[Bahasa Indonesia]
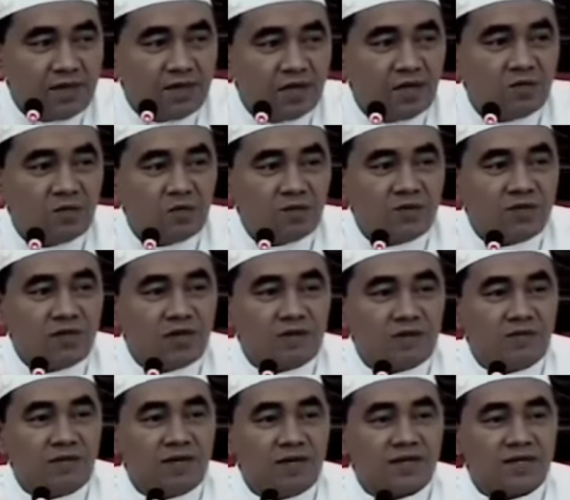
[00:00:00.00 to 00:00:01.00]
beliau
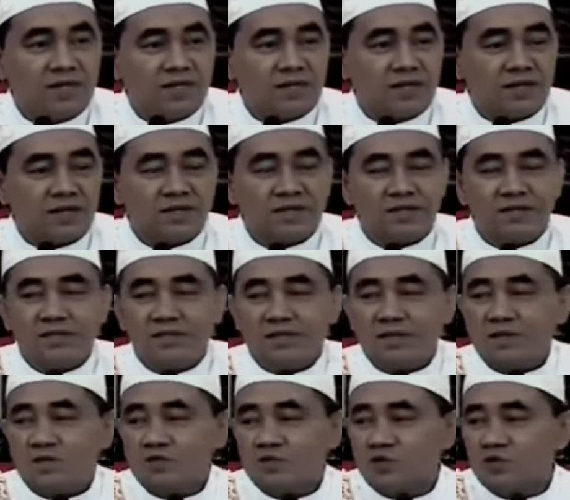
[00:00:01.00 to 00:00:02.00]
mundar mandir ke
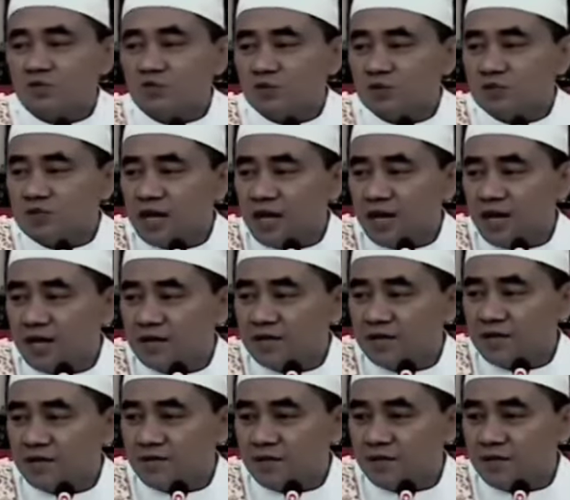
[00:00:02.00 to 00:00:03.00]
Sidratul
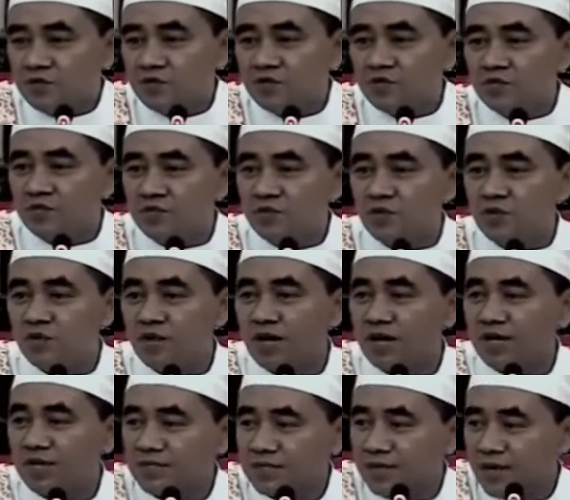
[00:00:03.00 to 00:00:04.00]
Muntaha sampai 70
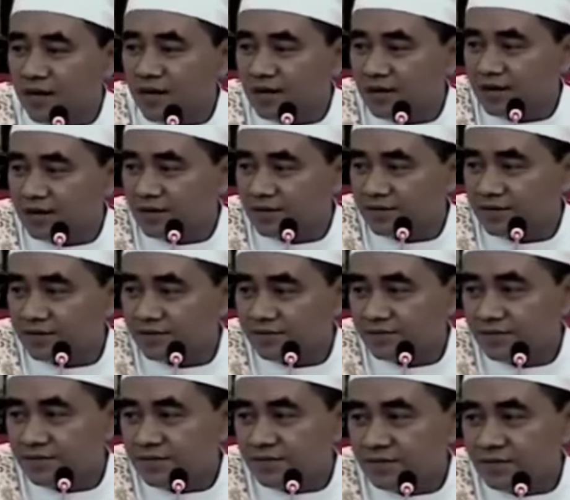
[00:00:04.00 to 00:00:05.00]
kali sehari
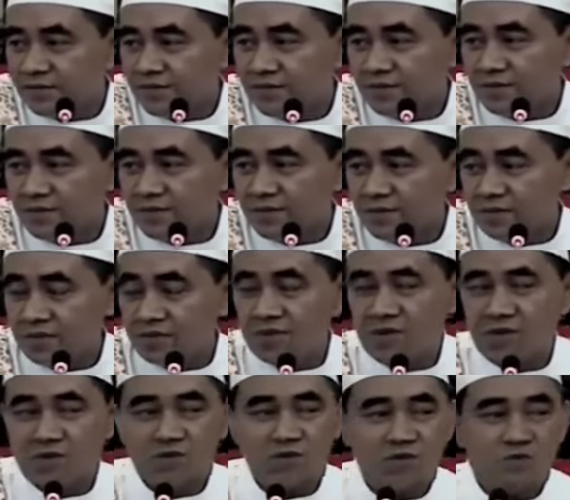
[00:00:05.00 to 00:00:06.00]

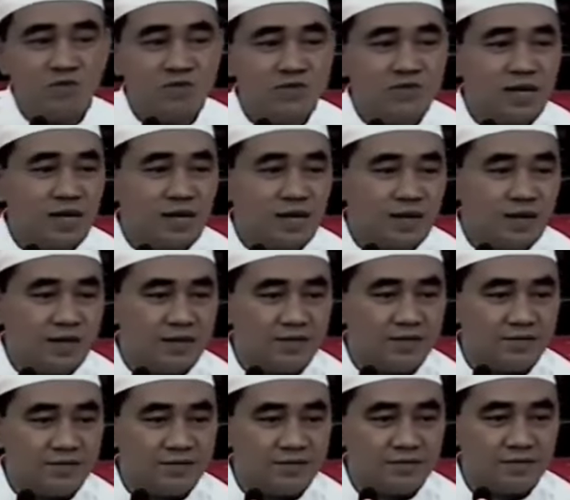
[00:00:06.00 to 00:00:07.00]
Sidratul Muntaha
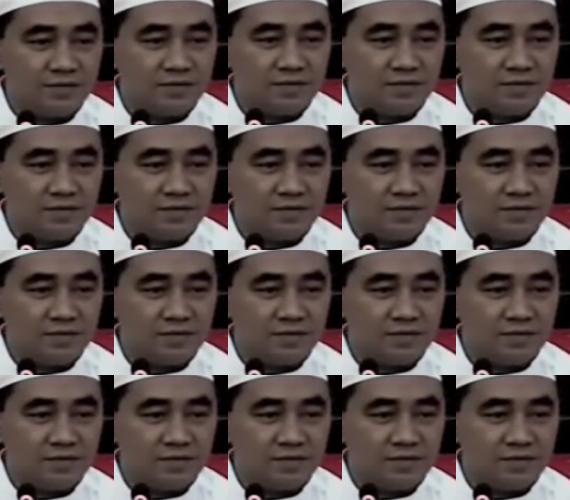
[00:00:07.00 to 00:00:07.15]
